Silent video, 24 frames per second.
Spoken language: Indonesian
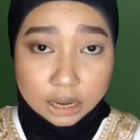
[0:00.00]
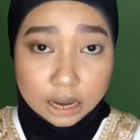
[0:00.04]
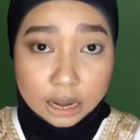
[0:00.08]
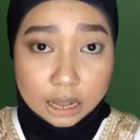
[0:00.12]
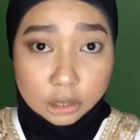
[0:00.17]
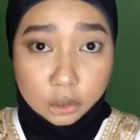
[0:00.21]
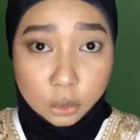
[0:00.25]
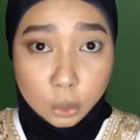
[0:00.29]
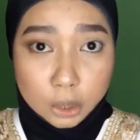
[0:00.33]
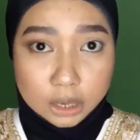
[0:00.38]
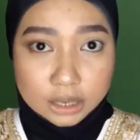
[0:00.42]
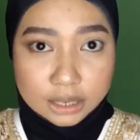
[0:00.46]
kita
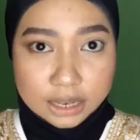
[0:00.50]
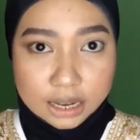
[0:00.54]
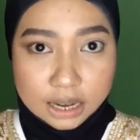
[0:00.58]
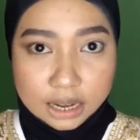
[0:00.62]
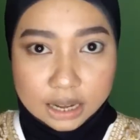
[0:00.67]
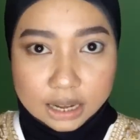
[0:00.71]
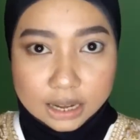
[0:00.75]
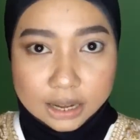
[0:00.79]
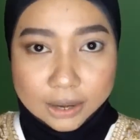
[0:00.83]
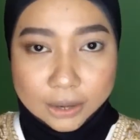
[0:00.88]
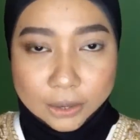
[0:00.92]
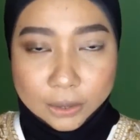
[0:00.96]
langsung aja
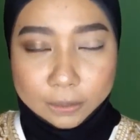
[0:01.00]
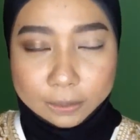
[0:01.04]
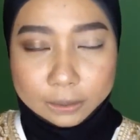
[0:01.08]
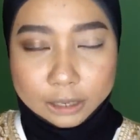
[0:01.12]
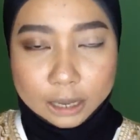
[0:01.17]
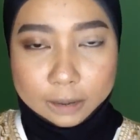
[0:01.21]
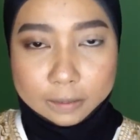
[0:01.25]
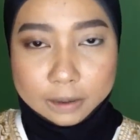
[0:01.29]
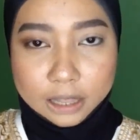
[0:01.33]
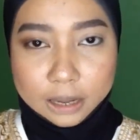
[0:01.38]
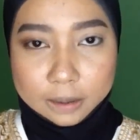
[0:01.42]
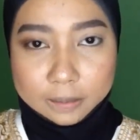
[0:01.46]

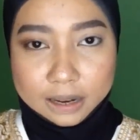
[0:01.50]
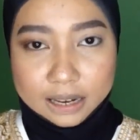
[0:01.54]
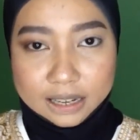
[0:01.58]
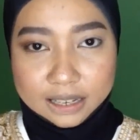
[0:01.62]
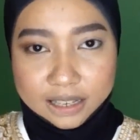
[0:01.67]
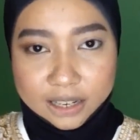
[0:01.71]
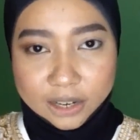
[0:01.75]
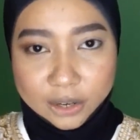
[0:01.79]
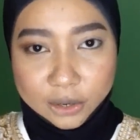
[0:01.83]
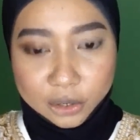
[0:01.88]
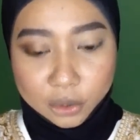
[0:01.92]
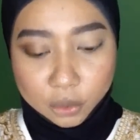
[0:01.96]
Pertama-tama
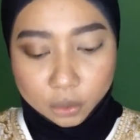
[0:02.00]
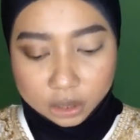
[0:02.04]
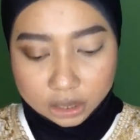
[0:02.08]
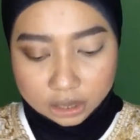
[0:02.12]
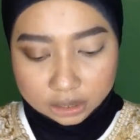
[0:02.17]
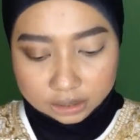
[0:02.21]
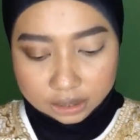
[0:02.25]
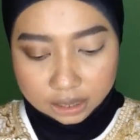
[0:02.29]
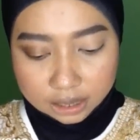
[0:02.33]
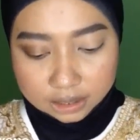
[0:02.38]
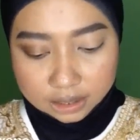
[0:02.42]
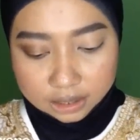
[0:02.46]
di sini untuk
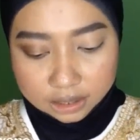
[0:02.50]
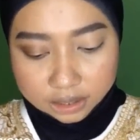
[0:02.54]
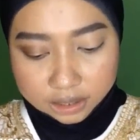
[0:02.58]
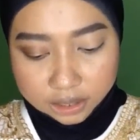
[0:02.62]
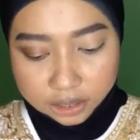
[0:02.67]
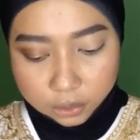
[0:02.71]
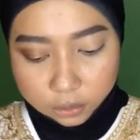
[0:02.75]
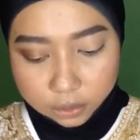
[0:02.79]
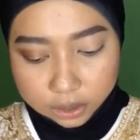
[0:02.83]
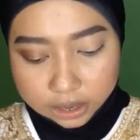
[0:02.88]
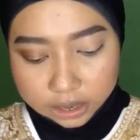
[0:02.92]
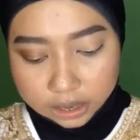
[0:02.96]
warna
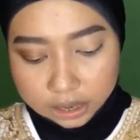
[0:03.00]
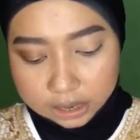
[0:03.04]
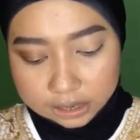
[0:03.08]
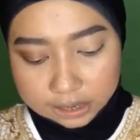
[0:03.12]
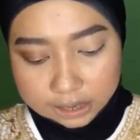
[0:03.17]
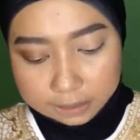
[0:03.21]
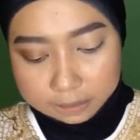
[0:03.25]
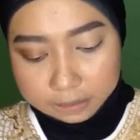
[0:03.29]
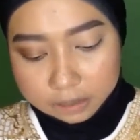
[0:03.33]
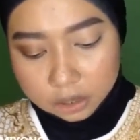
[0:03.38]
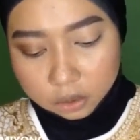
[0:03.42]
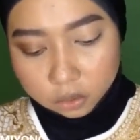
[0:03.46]
transisi gue
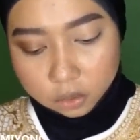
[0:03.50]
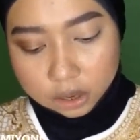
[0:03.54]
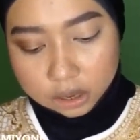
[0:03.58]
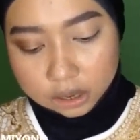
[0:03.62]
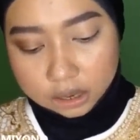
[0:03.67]
akan ambil